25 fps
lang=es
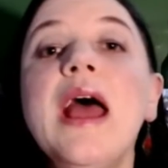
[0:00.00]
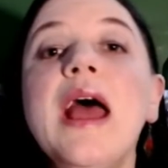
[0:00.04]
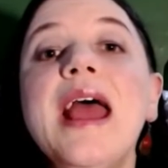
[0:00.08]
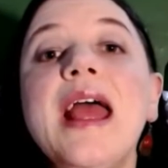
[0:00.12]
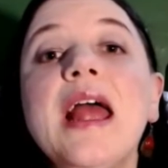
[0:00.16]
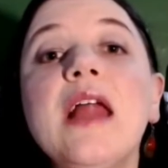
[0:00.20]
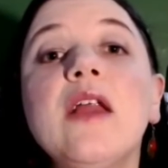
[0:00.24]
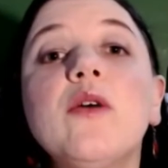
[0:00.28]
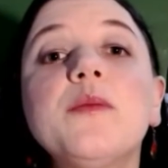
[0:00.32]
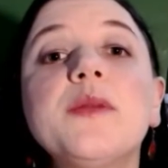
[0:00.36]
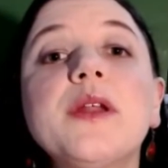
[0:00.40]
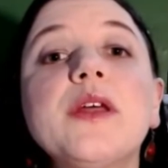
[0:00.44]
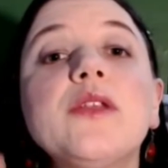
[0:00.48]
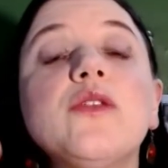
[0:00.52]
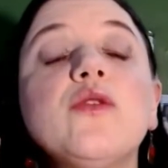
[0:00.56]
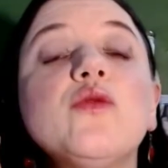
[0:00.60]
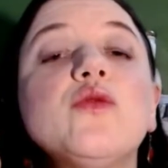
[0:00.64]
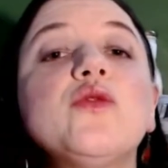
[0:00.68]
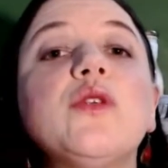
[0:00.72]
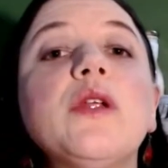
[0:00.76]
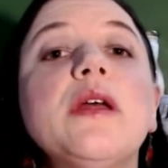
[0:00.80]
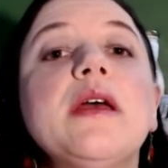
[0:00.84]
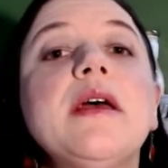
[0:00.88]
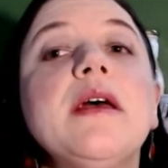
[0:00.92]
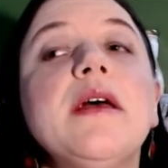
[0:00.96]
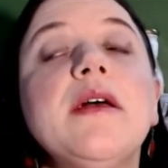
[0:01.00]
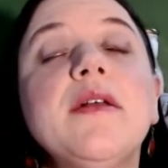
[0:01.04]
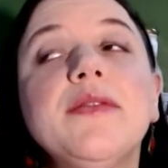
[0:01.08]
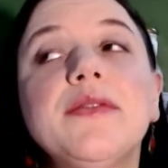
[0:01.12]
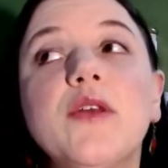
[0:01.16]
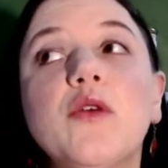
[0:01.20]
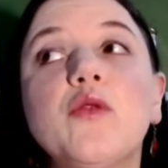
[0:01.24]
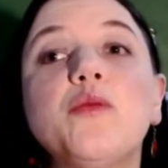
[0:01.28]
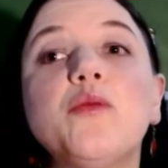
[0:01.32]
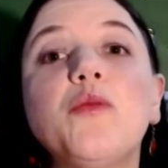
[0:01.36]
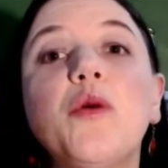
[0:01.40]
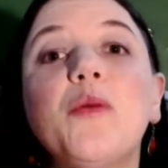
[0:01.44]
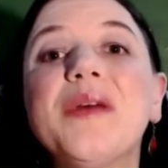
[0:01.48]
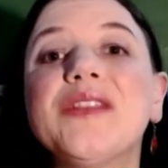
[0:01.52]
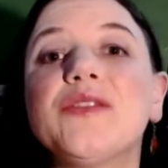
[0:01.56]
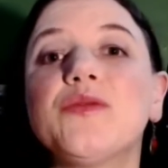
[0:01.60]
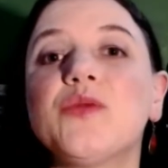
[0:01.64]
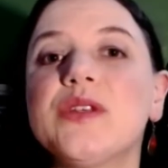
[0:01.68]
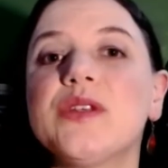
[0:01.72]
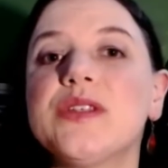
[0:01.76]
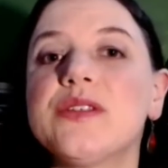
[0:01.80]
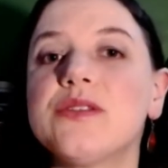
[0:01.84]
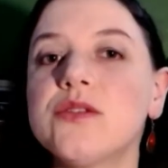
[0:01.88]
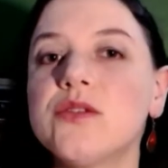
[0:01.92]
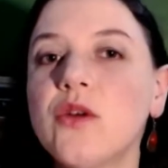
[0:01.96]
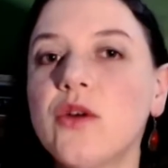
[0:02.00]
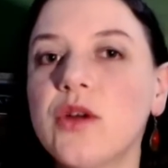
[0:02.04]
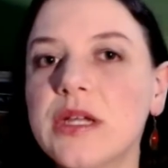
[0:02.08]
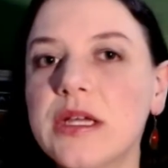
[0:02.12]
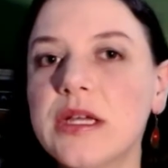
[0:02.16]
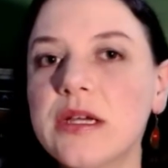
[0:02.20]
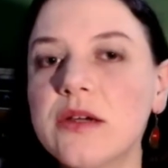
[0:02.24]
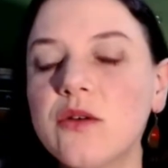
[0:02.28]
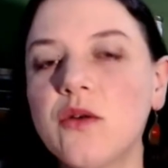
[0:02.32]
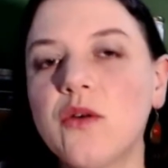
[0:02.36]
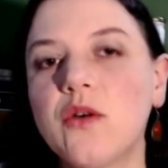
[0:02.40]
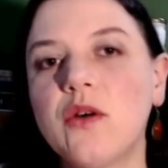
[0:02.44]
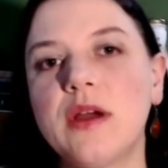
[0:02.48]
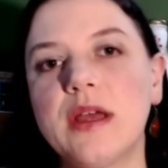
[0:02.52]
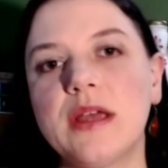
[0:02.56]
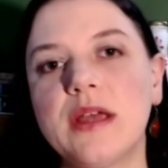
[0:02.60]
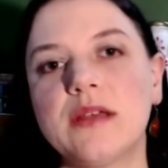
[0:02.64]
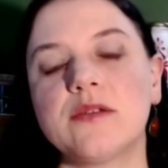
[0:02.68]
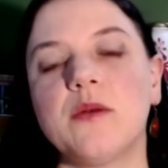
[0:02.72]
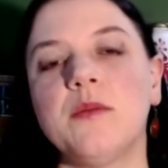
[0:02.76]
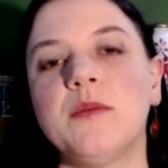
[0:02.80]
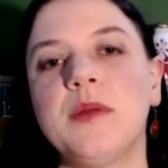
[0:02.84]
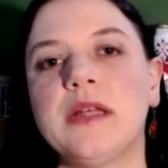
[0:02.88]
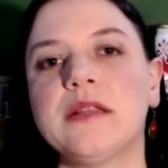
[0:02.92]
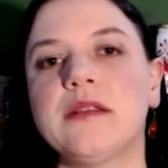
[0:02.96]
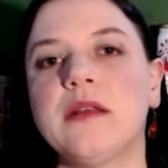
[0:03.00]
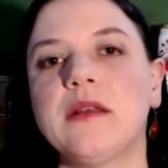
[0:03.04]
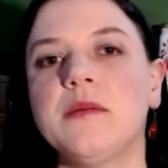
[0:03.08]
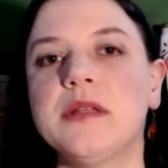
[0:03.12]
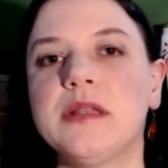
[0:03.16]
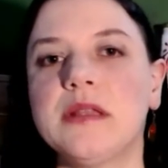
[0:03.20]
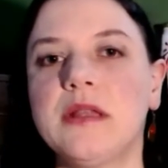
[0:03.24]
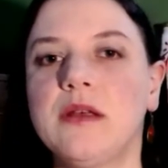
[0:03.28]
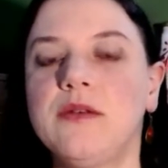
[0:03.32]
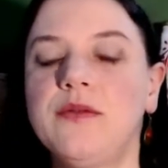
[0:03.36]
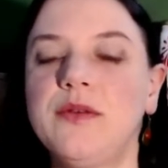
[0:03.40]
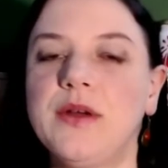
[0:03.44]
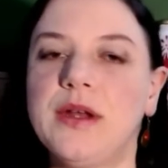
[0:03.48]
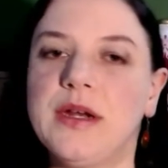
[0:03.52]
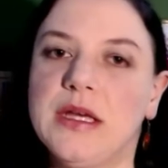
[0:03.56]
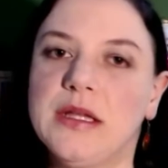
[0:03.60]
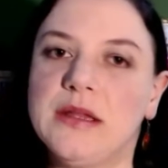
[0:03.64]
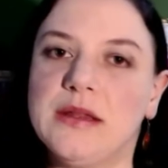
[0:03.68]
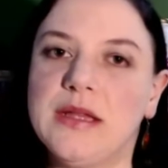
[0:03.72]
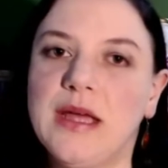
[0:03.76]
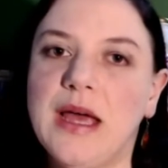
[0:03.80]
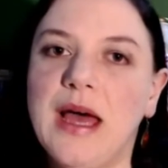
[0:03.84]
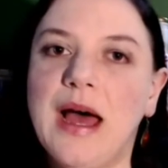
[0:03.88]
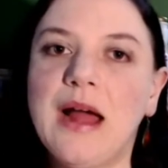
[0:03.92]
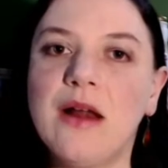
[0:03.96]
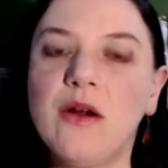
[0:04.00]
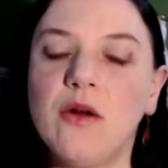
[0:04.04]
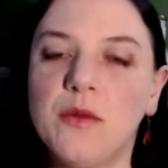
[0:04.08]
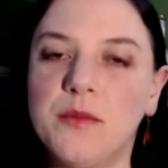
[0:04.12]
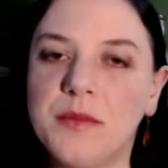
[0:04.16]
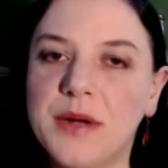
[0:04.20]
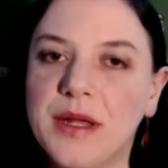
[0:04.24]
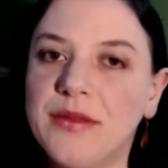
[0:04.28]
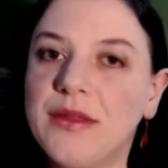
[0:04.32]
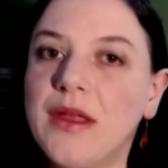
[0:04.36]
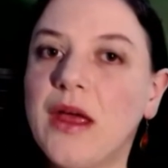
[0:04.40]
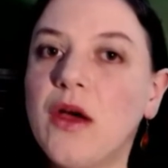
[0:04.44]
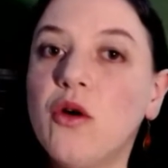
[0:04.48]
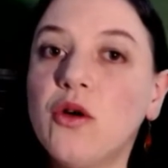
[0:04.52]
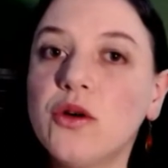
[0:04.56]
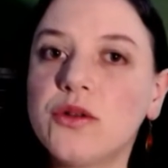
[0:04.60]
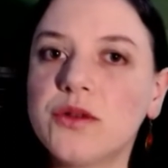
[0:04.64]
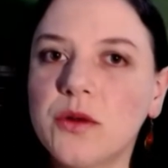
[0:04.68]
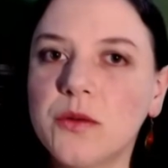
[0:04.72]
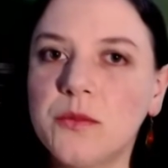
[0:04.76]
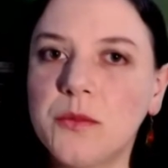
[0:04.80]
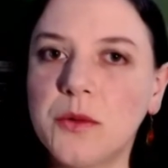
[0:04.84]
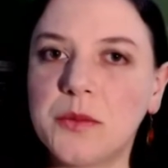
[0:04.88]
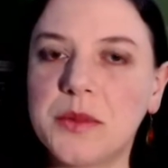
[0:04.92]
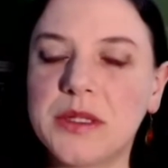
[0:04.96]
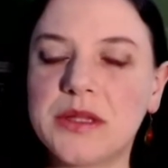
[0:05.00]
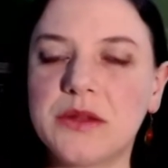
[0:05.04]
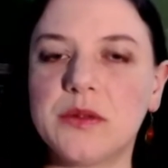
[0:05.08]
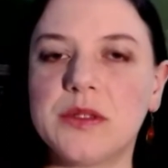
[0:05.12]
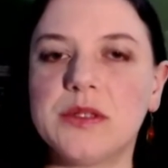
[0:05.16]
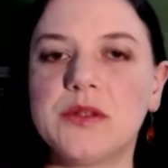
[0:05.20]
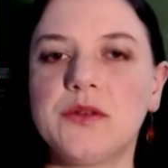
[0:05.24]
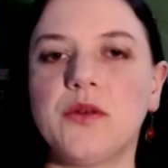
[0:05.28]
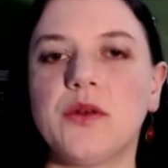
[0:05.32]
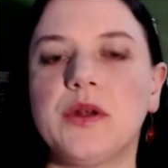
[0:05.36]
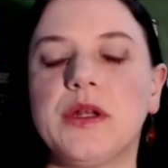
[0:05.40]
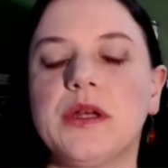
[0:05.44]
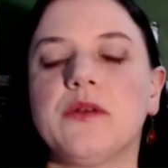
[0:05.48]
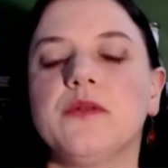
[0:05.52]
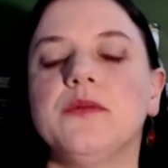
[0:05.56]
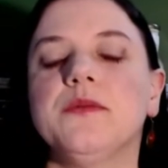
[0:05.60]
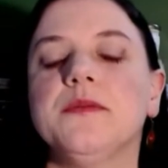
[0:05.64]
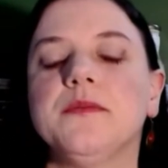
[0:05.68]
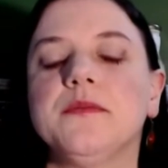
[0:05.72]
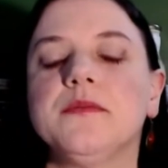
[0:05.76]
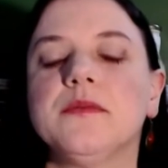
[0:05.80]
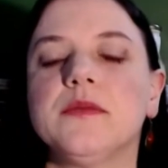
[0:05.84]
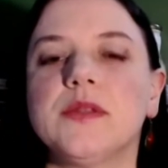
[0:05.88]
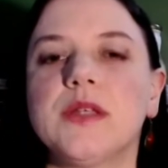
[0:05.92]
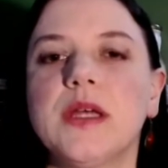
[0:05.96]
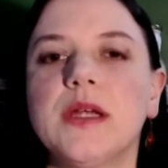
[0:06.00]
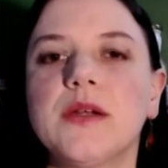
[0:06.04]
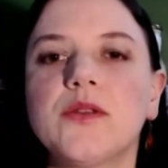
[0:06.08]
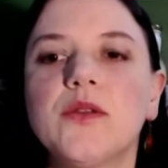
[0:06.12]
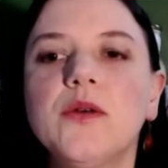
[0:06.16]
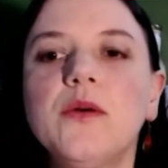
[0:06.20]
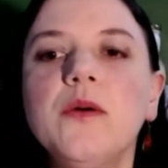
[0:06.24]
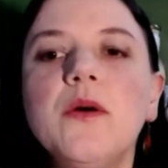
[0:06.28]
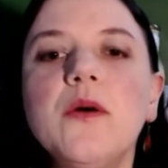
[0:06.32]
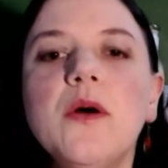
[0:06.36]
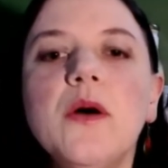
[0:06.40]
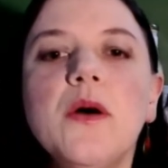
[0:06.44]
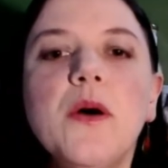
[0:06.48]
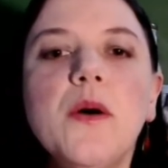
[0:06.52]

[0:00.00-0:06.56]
El hombre de un, de un momento histórico es completamente diferente al hombre de otro momento histórico, ¿cierto?